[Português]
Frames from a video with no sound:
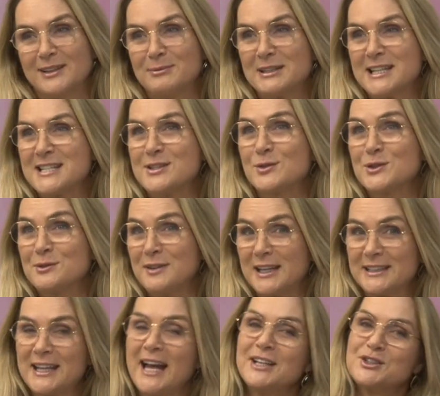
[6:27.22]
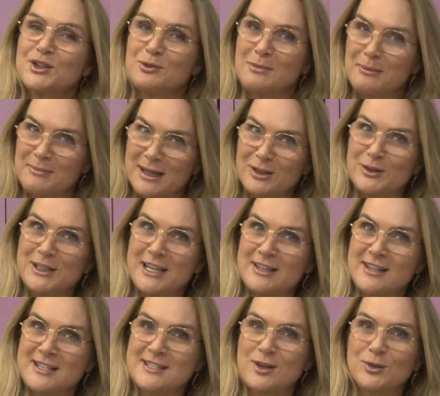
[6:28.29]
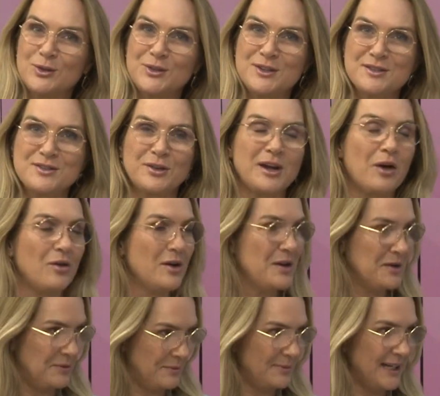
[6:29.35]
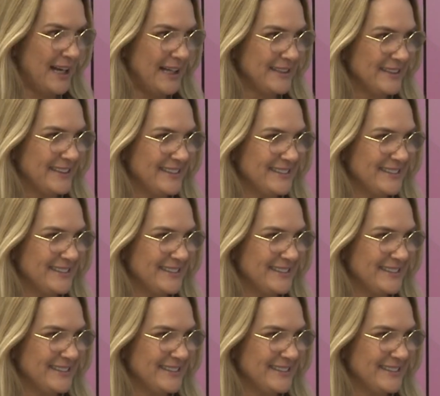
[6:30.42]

alimentação de verdade com uma bela orientação nutricional. Obrigada.